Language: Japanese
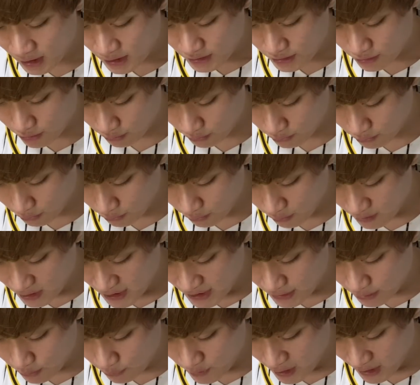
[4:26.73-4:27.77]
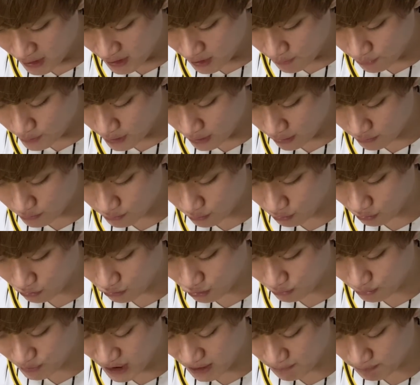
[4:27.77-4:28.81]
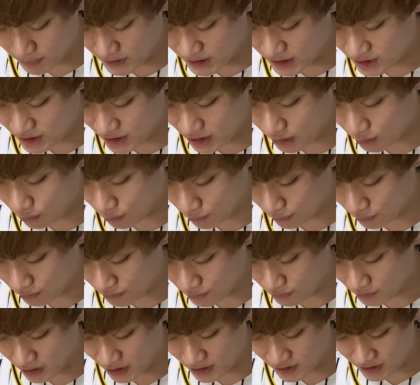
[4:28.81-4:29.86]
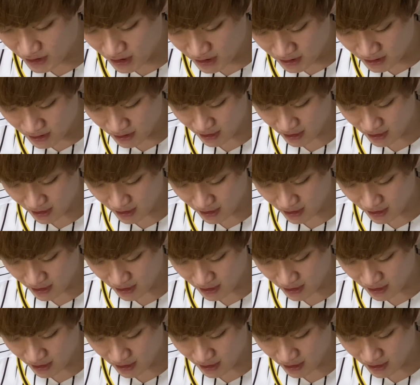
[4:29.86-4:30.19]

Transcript: ショートゴロ、ライトフライ、レフトへのソロホームラン、ピッチャーゴロという感じです。